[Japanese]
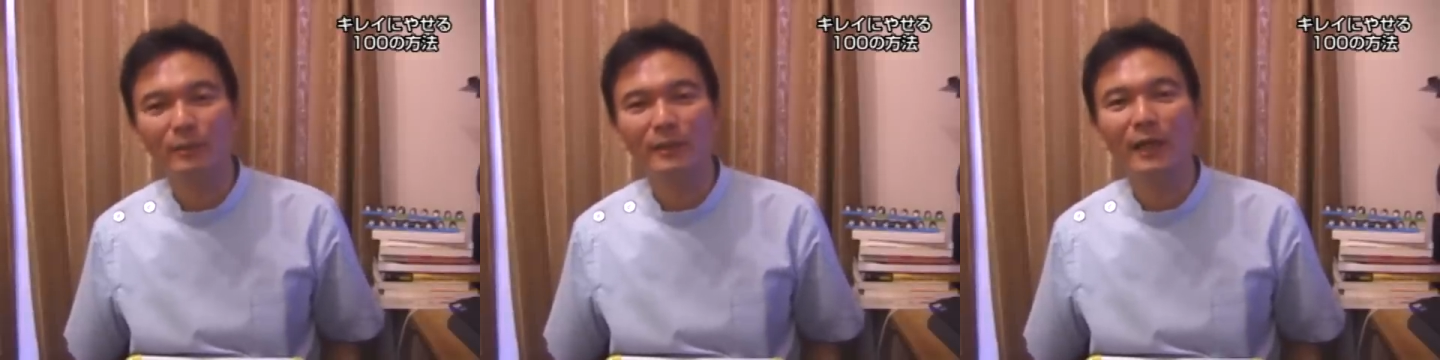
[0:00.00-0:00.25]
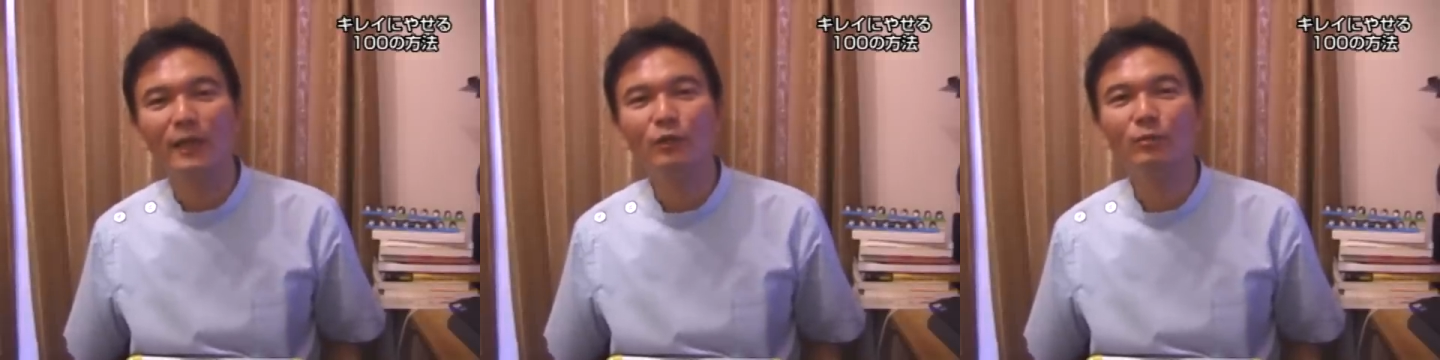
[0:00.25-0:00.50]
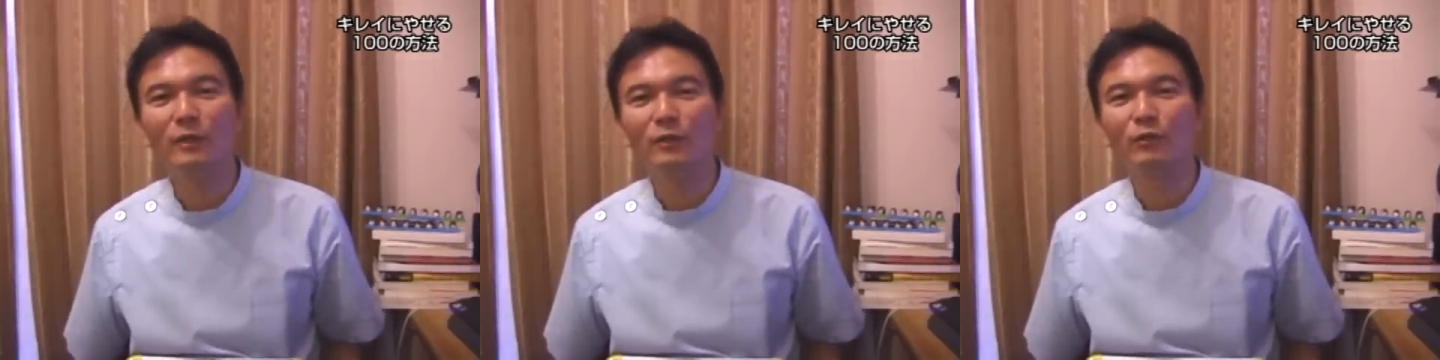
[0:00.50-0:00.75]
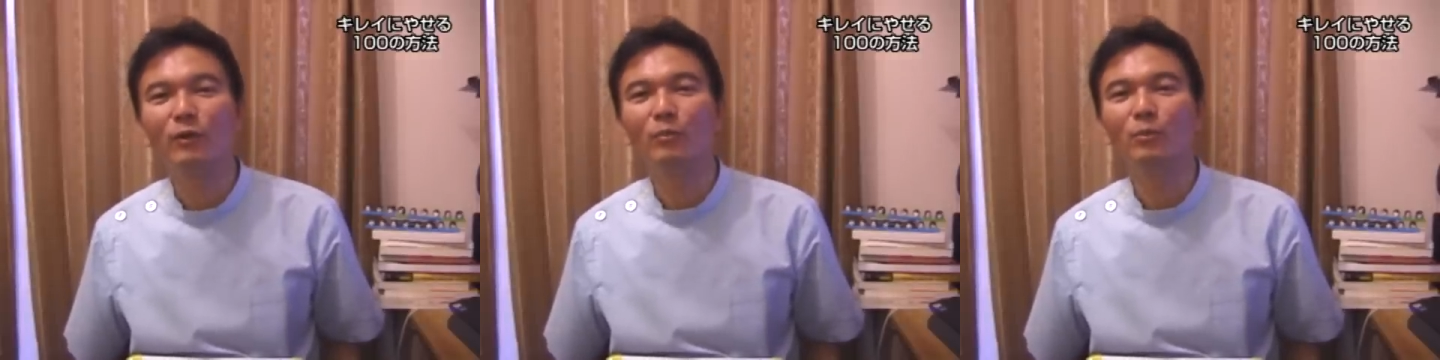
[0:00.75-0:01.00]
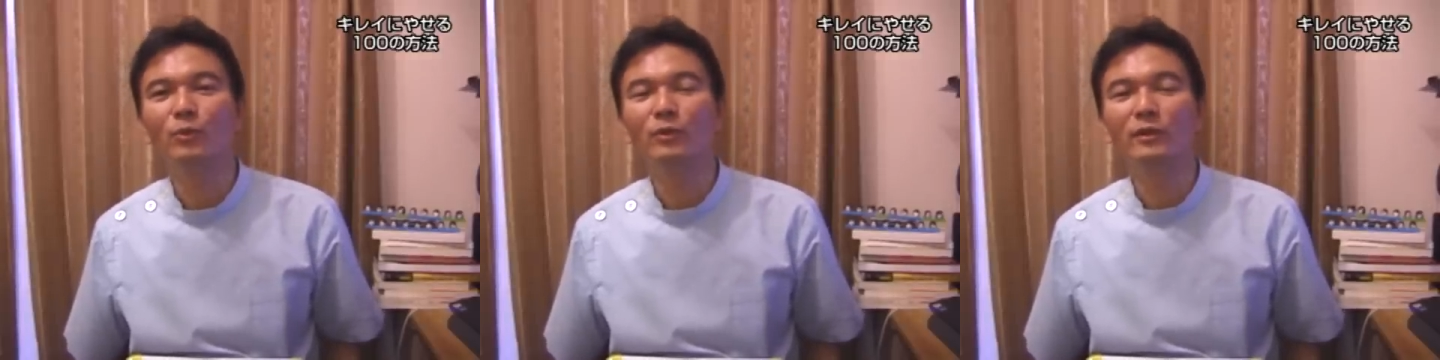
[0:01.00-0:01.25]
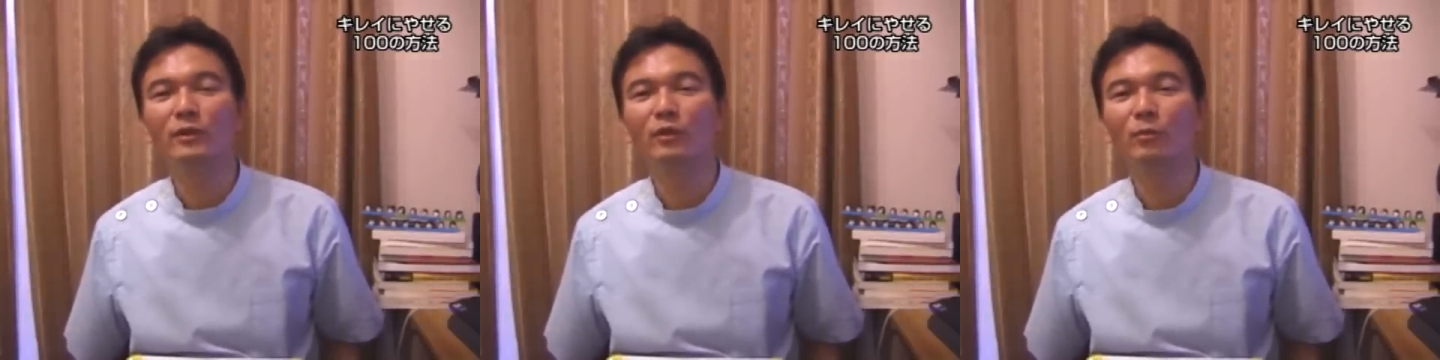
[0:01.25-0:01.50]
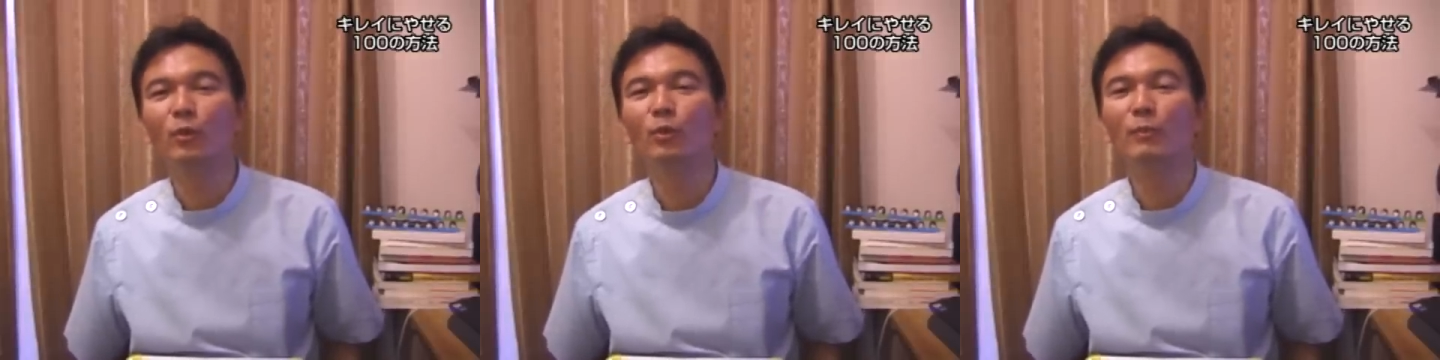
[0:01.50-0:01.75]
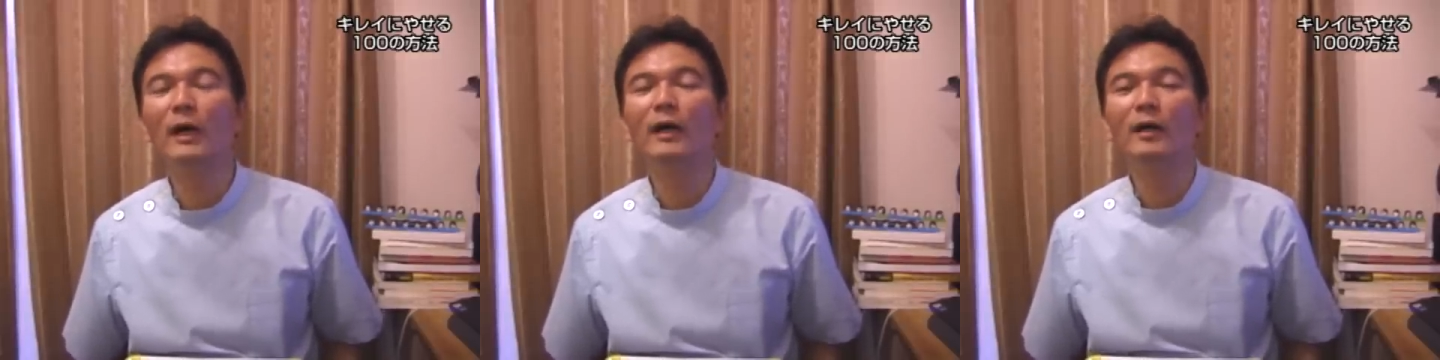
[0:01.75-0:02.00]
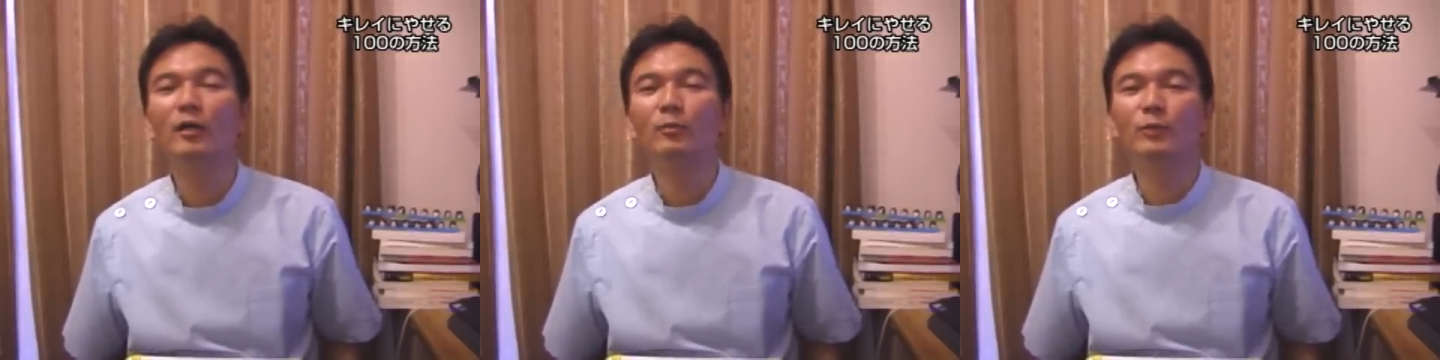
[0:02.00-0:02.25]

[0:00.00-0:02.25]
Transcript: まあ、大丈夫だとは思うんですけども、まあ、